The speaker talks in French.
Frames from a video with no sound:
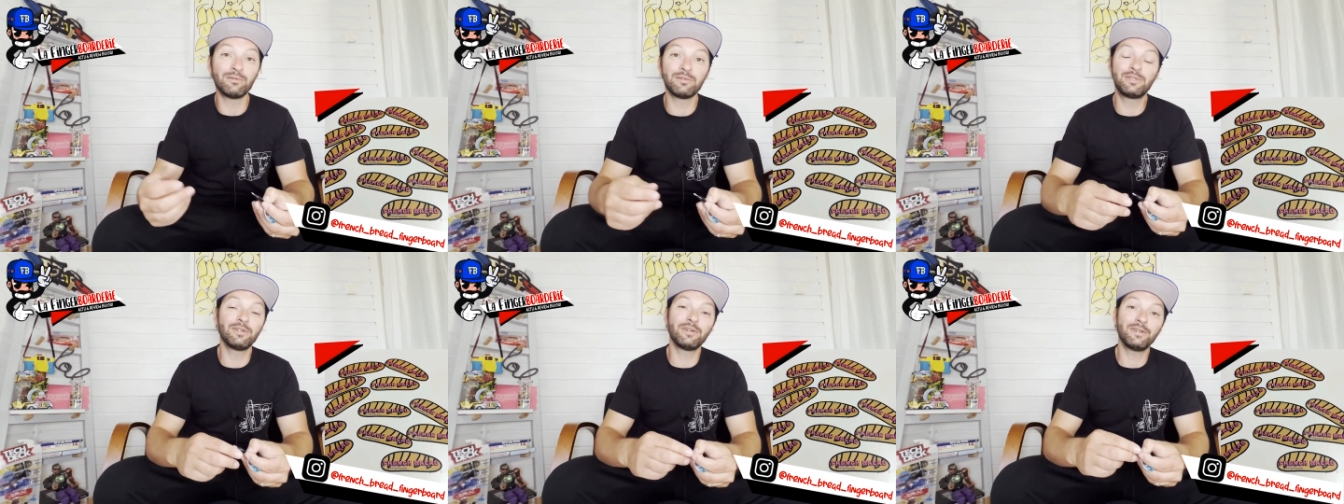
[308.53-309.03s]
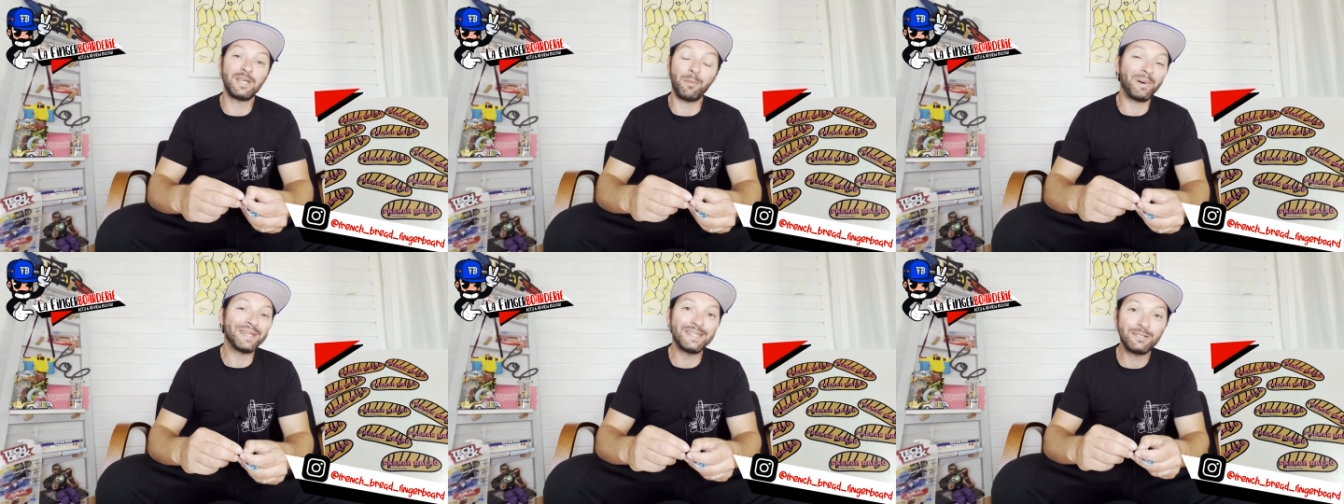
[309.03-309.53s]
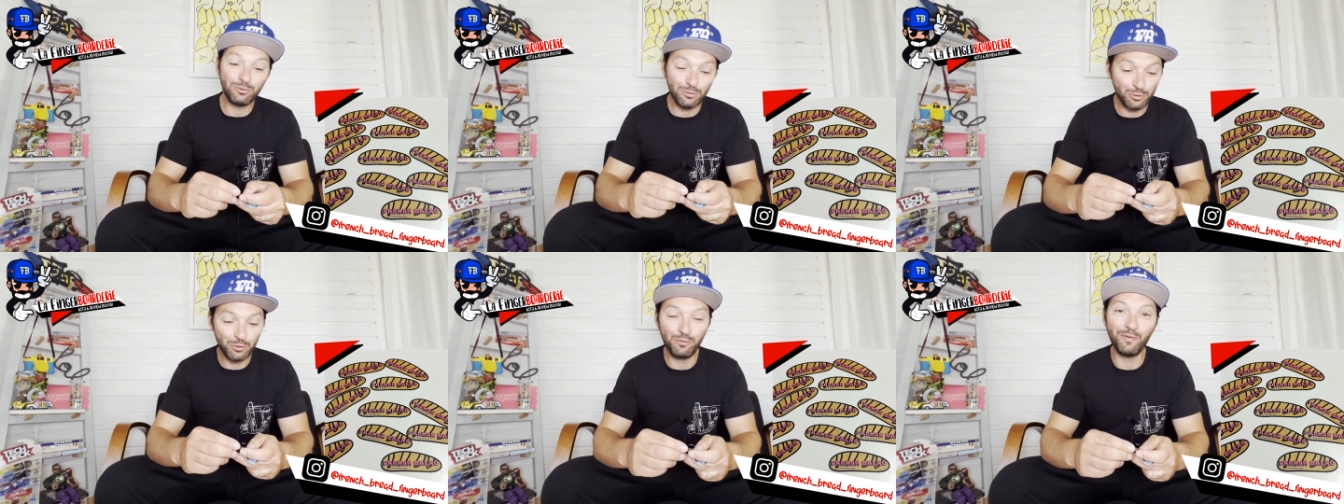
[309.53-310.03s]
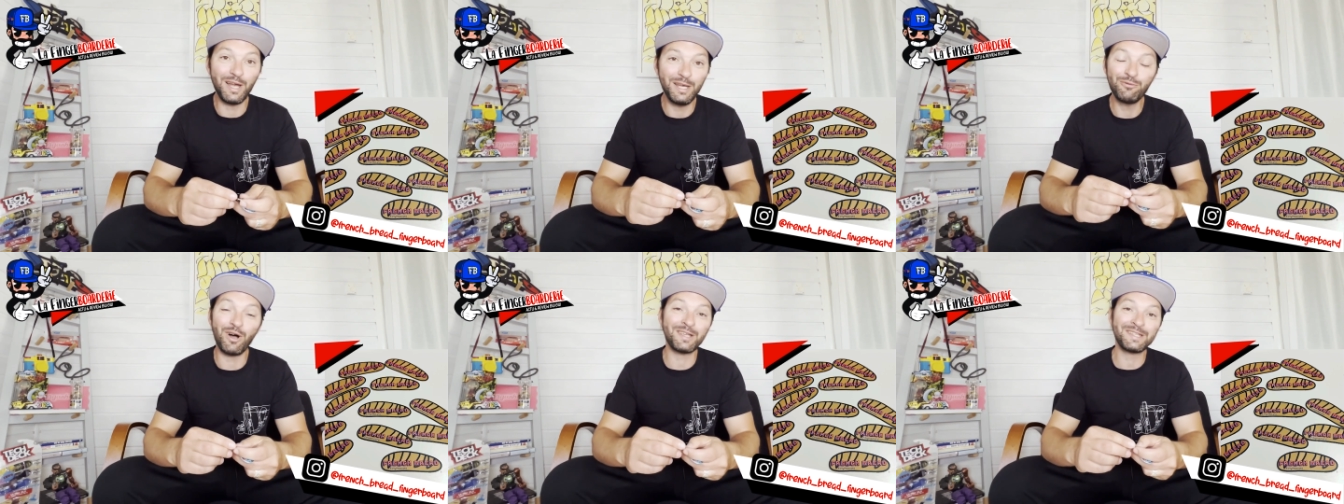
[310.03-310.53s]
Donc il euh, n'y a pas d'excuse, tu vas
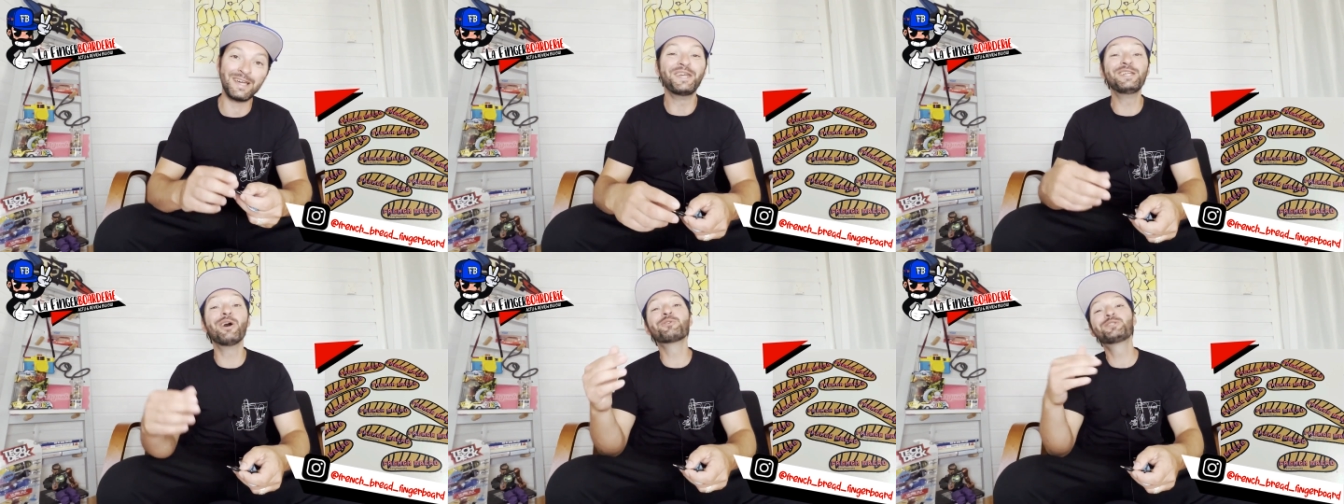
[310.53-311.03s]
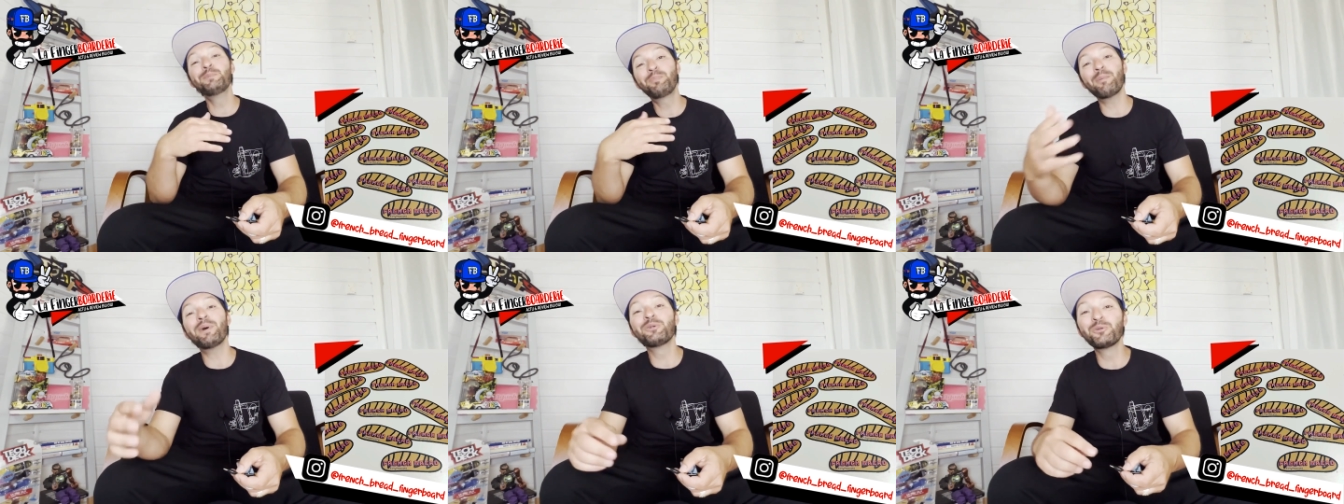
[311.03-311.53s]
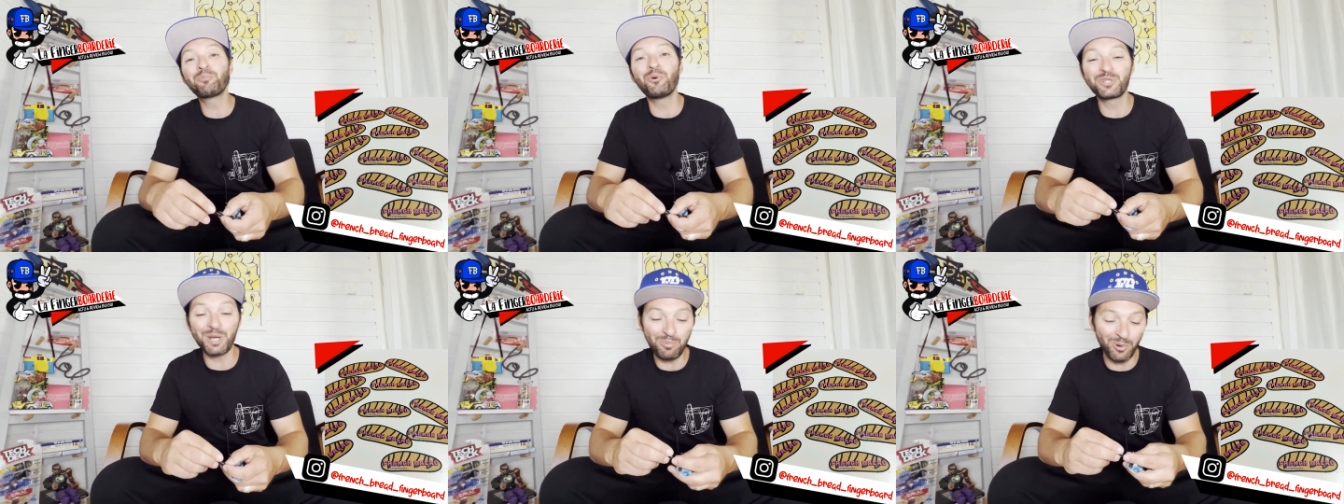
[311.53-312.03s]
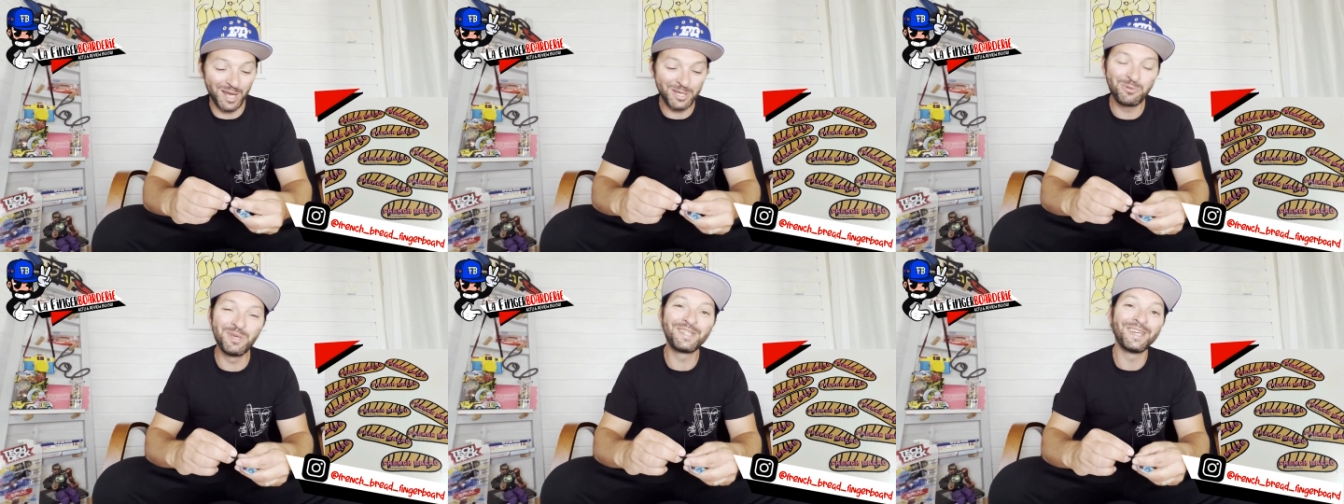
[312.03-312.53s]
aller voir ça. Et il a aussi pas mal d'autres projets pour la
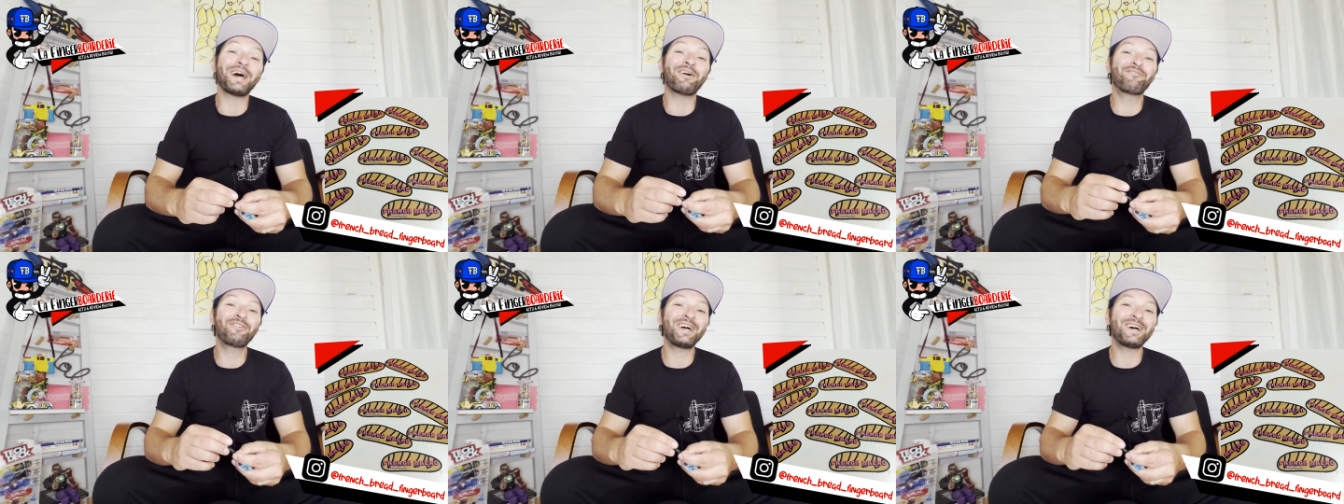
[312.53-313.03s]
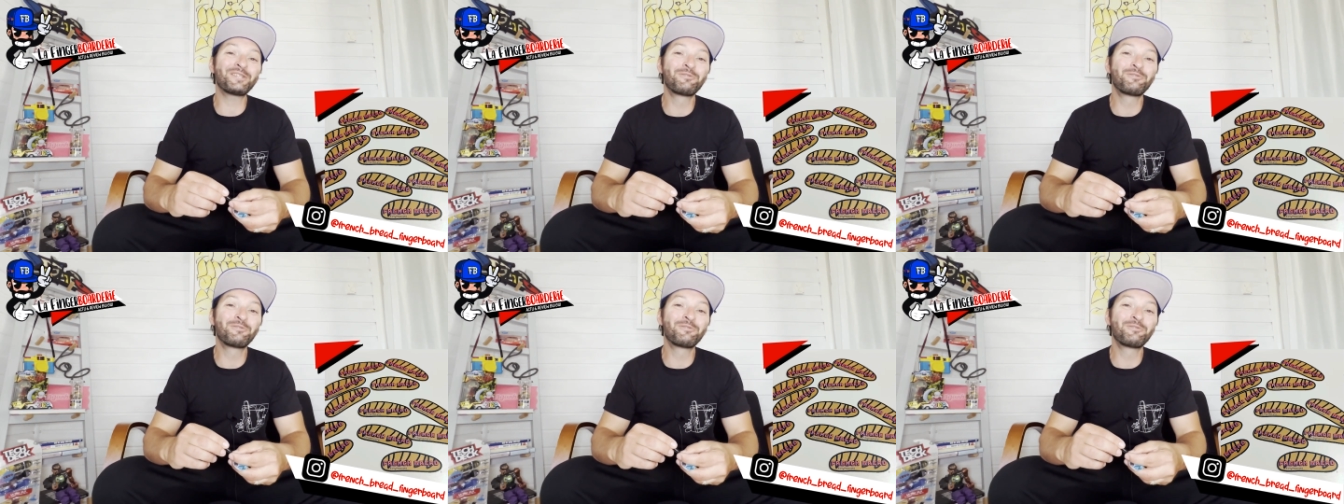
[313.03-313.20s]
suite à faire, à